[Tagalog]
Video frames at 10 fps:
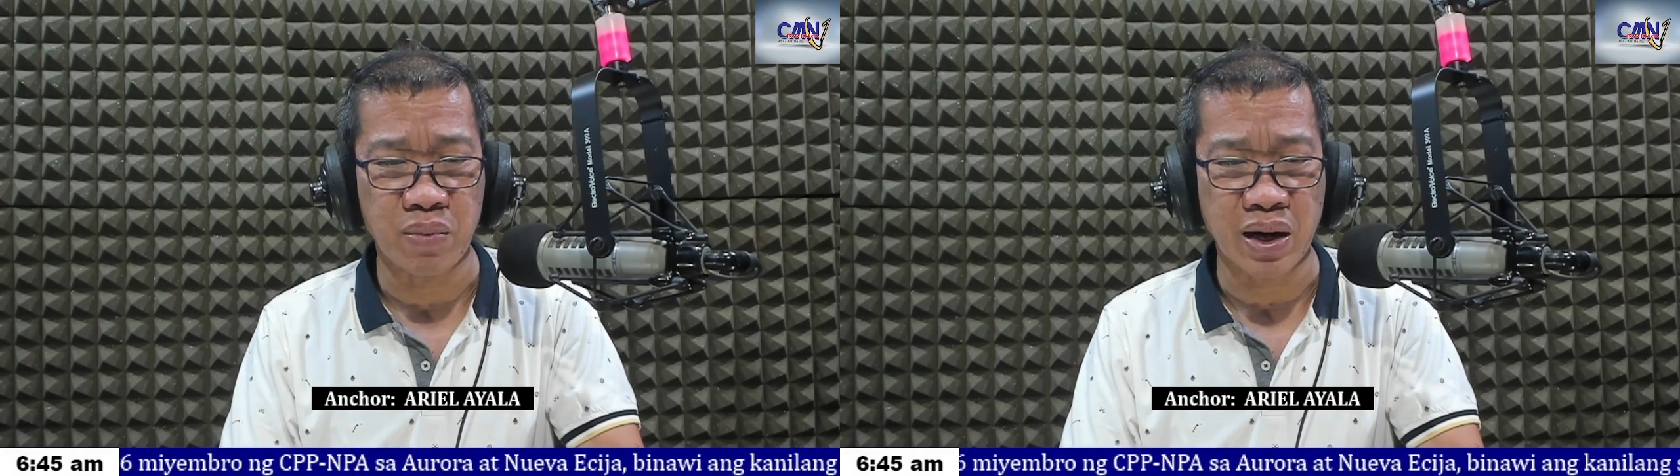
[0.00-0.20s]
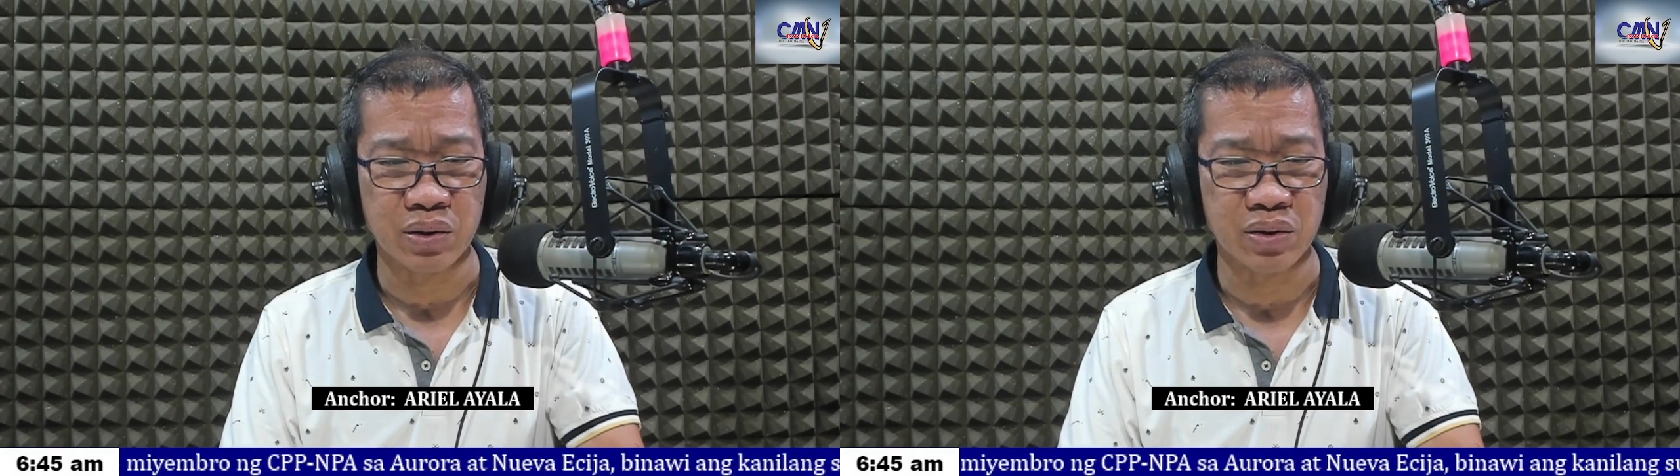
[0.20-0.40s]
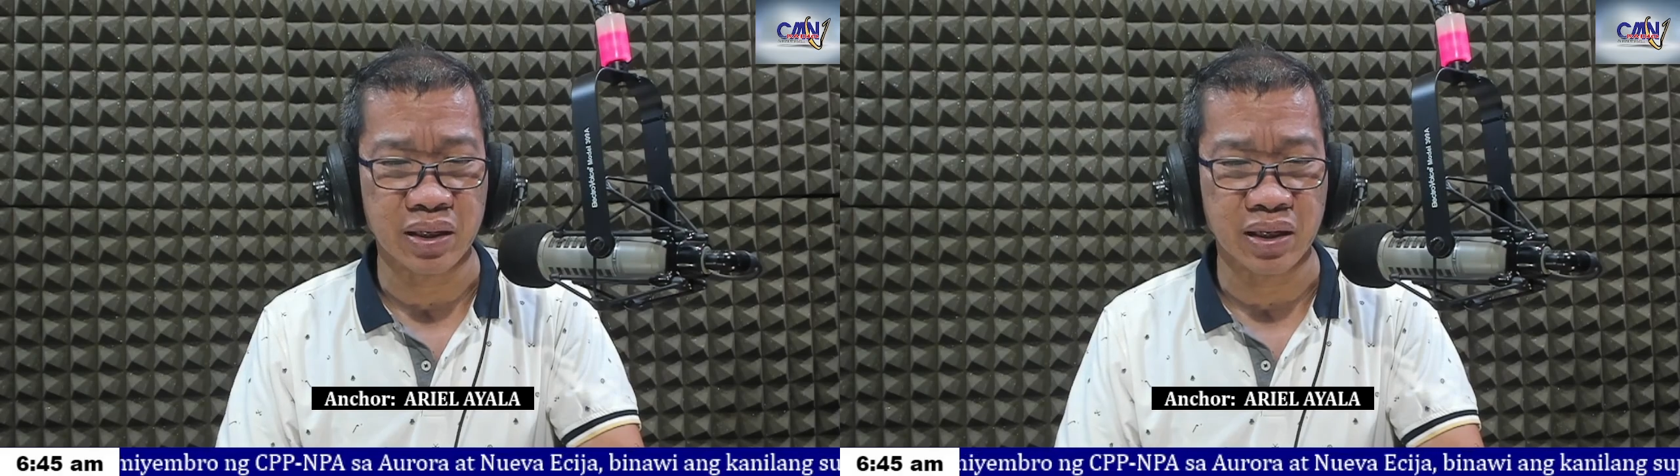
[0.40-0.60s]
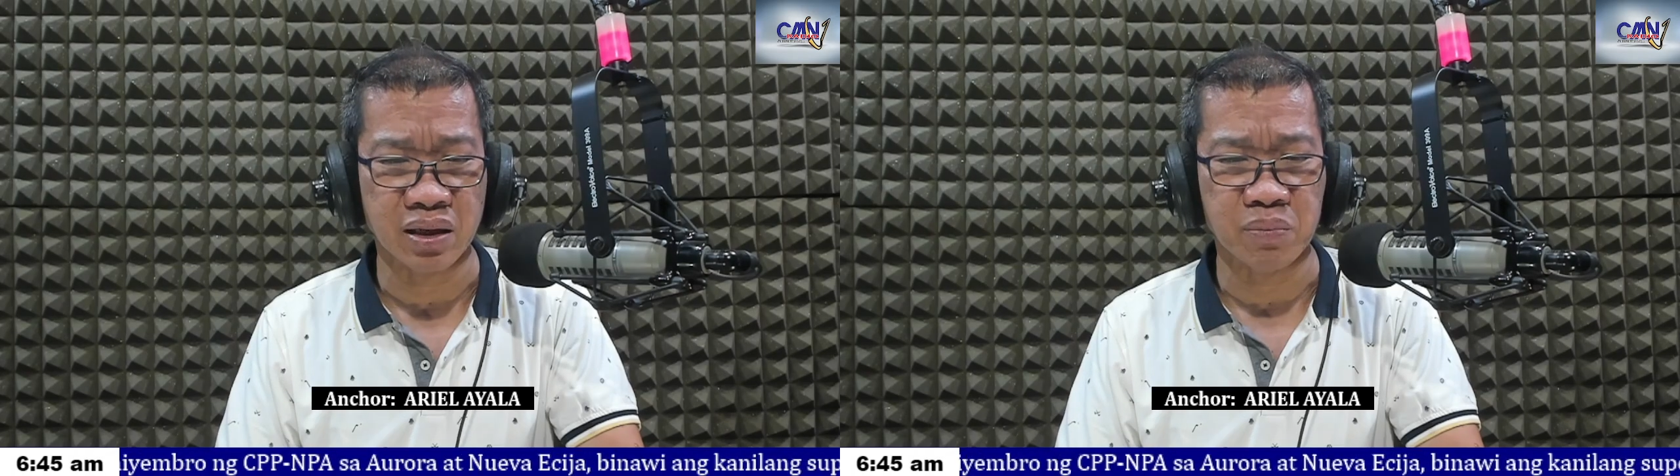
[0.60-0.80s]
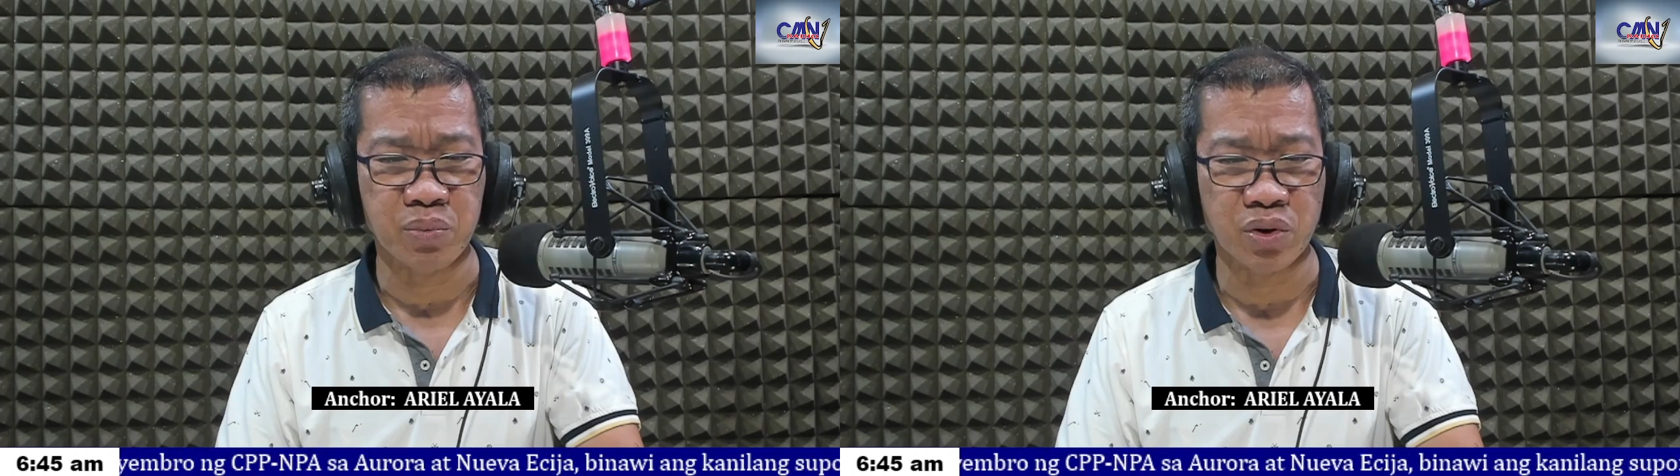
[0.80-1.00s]
bagong
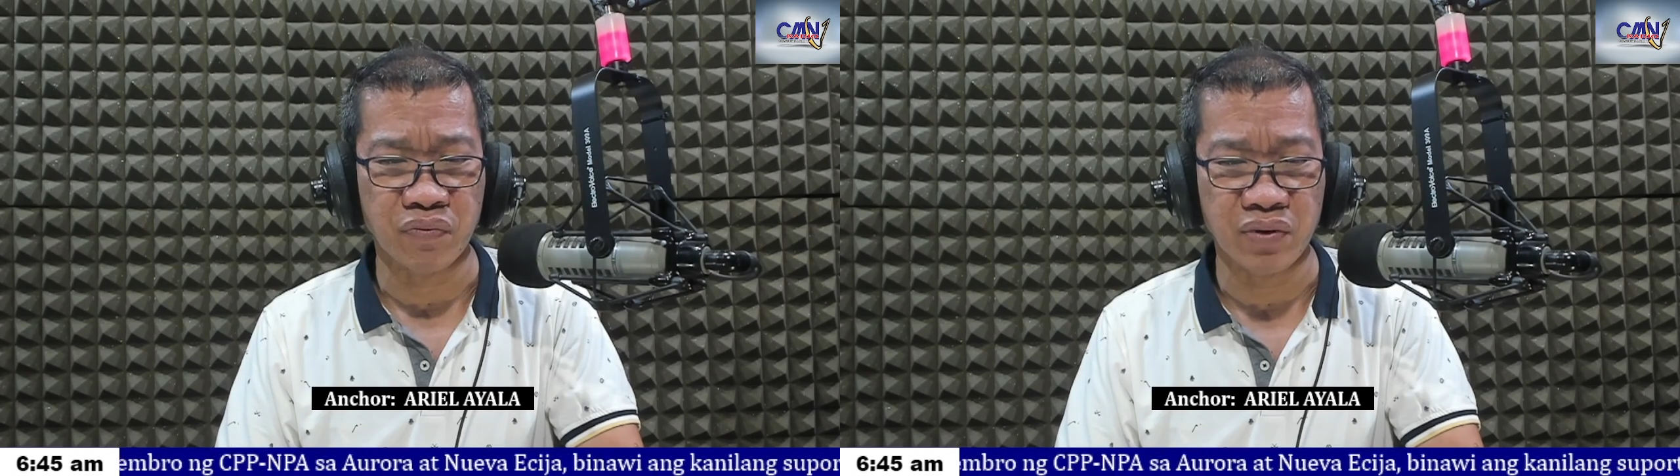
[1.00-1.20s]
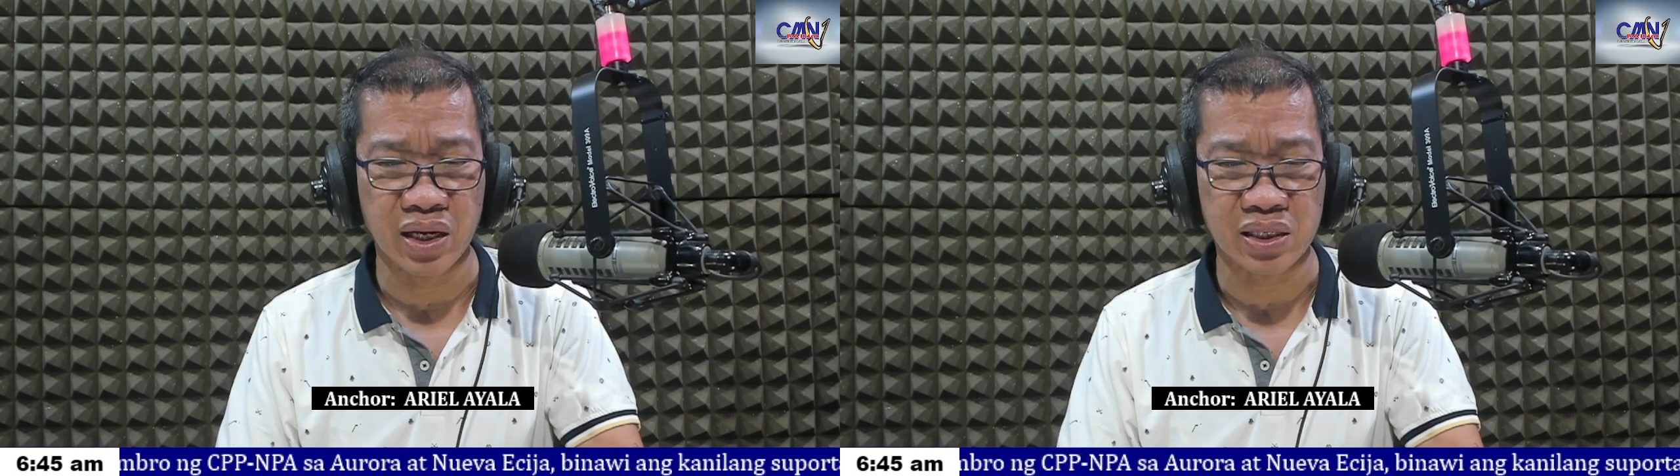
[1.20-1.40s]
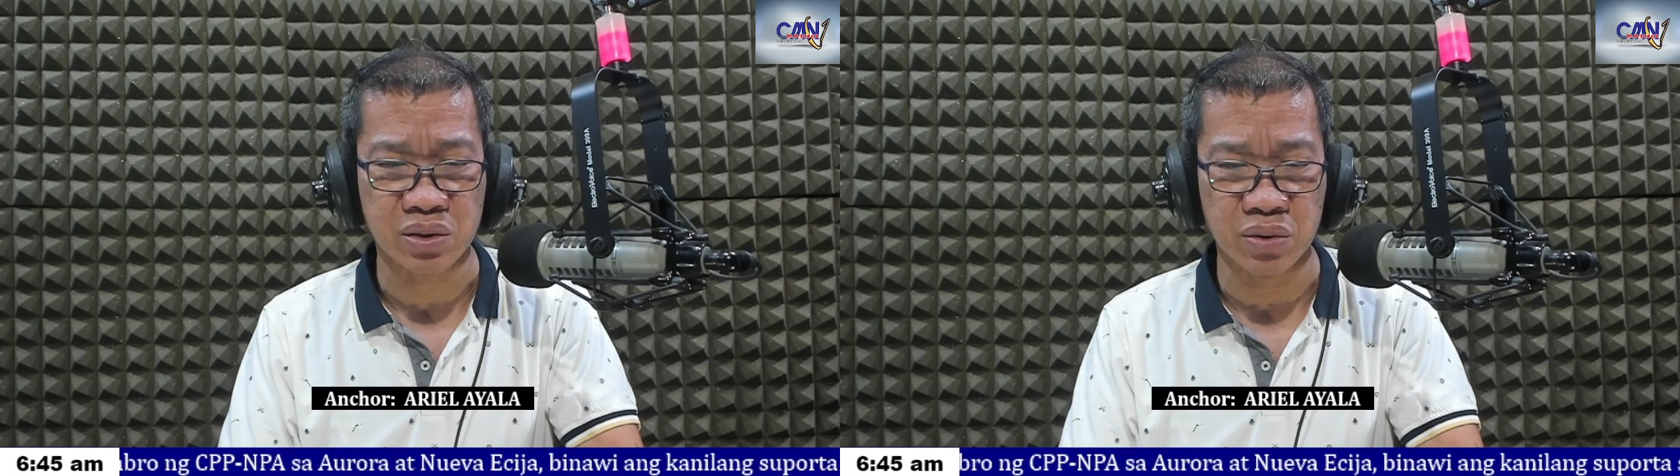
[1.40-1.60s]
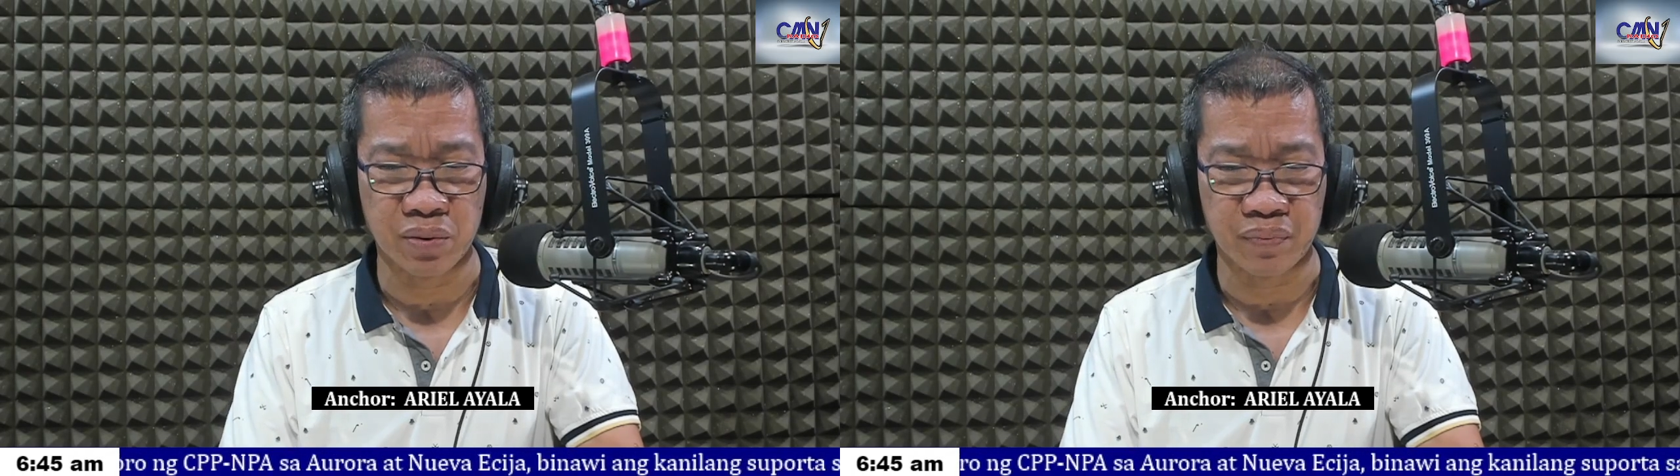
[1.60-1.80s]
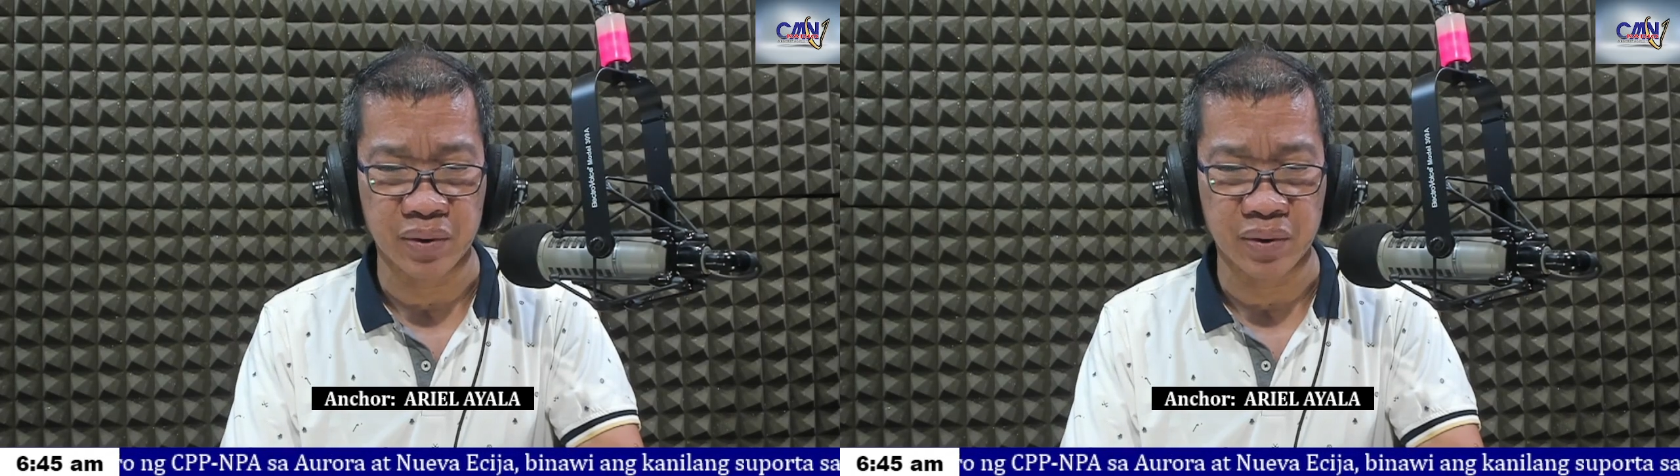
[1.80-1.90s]
airport fiasco